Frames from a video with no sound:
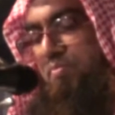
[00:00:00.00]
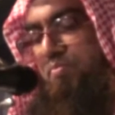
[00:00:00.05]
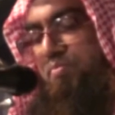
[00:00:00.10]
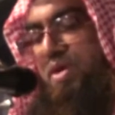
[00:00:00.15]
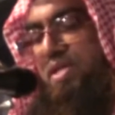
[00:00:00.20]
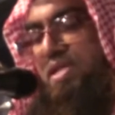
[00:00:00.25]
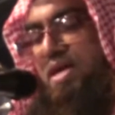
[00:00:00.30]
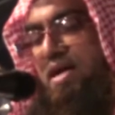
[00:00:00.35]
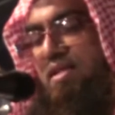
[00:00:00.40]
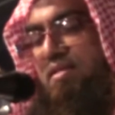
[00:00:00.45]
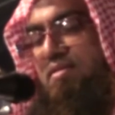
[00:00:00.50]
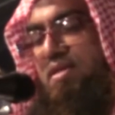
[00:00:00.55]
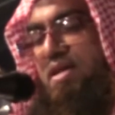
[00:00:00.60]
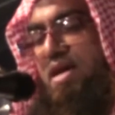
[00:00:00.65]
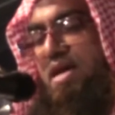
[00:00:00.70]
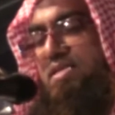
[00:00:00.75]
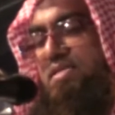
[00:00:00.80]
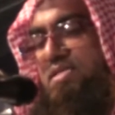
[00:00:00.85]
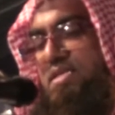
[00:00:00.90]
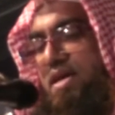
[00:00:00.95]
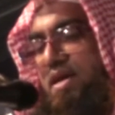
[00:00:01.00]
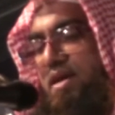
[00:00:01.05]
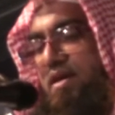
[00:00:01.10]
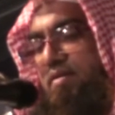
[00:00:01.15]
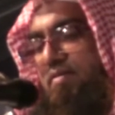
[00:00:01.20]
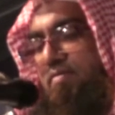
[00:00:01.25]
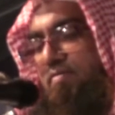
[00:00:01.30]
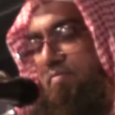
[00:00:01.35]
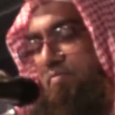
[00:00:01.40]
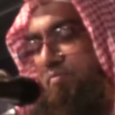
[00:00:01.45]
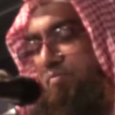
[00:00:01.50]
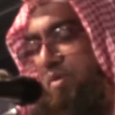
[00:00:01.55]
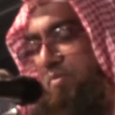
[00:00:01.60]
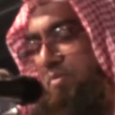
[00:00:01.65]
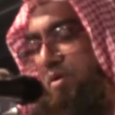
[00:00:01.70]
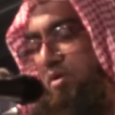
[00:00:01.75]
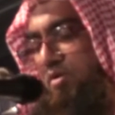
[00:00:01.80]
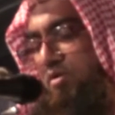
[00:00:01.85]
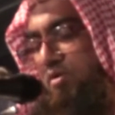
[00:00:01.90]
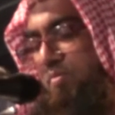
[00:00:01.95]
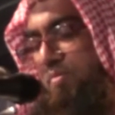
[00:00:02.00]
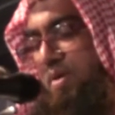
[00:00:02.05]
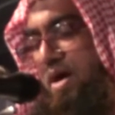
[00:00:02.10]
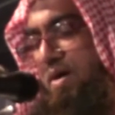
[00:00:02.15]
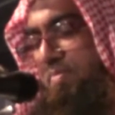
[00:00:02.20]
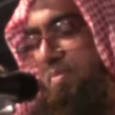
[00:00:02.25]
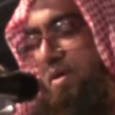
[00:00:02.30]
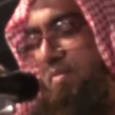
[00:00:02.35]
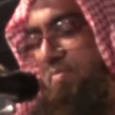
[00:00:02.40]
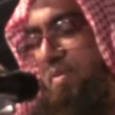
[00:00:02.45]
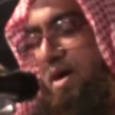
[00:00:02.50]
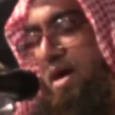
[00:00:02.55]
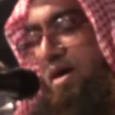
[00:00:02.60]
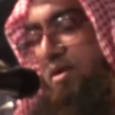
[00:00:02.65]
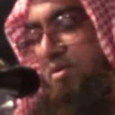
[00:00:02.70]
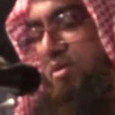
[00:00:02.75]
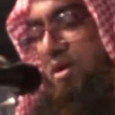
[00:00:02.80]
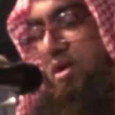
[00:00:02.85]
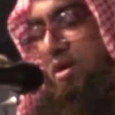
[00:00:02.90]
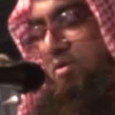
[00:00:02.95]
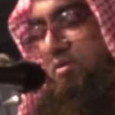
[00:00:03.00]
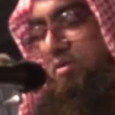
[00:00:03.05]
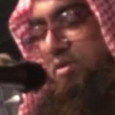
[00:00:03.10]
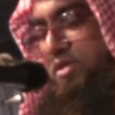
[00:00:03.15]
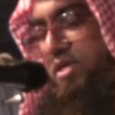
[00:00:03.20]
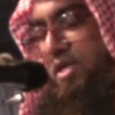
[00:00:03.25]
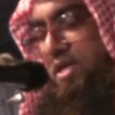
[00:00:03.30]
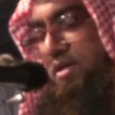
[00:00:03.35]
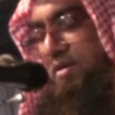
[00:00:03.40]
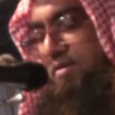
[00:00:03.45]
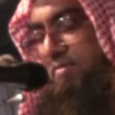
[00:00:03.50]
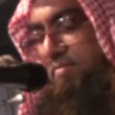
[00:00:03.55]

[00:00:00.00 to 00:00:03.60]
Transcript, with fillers: বেদাতকে আজকে বিভিন্নভাবে ভাগ করা হচ্ছে